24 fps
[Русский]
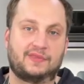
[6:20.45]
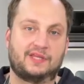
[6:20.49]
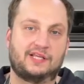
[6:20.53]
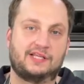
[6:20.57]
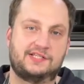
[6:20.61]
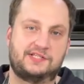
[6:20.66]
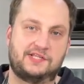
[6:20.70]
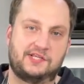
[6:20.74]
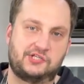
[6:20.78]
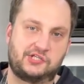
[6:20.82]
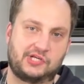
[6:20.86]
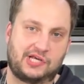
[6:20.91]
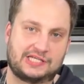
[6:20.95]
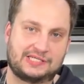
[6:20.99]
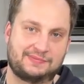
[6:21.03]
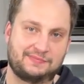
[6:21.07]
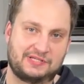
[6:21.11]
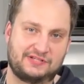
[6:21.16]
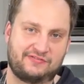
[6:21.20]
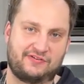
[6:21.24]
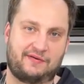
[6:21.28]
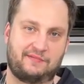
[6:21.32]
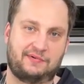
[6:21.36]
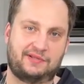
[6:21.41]
сейчас мы
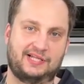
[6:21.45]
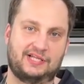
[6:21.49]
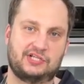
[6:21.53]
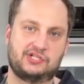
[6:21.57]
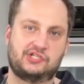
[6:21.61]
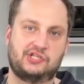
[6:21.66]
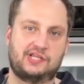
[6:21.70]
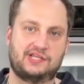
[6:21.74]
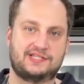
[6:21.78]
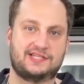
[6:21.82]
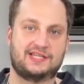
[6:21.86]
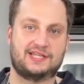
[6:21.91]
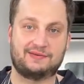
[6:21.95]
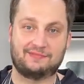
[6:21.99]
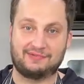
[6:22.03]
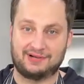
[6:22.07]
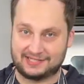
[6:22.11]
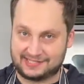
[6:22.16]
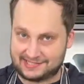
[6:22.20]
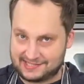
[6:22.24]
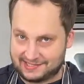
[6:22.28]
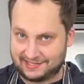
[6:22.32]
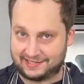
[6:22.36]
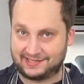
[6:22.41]
с вами должны
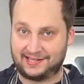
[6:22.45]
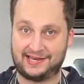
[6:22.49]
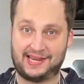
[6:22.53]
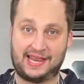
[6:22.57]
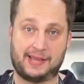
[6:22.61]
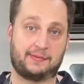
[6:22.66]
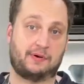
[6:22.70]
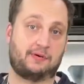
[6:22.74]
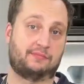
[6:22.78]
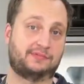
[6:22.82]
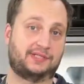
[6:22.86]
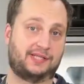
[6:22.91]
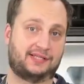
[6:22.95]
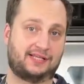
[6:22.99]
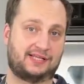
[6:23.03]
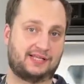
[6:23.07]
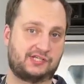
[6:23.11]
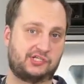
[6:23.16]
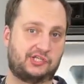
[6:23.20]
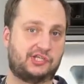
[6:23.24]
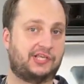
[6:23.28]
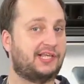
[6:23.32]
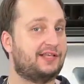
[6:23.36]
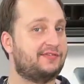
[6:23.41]
заниматься кремом на
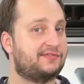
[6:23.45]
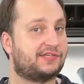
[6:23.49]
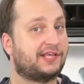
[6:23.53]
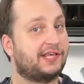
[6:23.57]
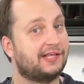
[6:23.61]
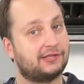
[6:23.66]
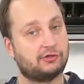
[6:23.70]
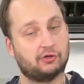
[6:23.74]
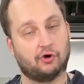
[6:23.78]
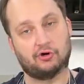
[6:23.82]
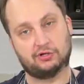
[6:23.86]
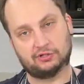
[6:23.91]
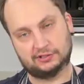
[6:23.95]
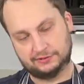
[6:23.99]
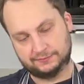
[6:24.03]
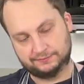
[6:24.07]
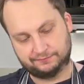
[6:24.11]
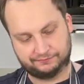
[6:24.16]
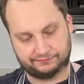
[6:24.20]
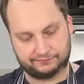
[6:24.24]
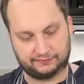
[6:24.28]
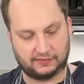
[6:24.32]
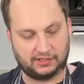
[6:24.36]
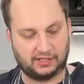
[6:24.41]
наш киевский торт.
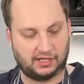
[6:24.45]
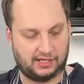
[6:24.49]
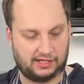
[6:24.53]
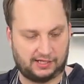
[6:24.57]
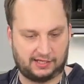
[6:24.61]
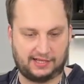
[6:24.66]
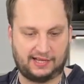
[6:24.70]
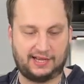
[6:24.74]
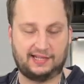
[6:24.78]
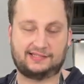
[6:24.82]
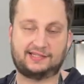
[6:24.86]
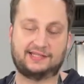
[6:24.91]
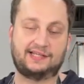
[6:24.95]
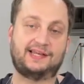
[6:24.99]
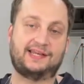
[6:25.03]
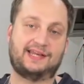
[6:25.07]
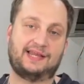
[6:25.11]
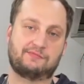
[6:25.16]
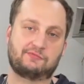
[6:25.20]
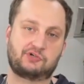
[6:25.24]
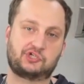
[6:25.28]
А, это крем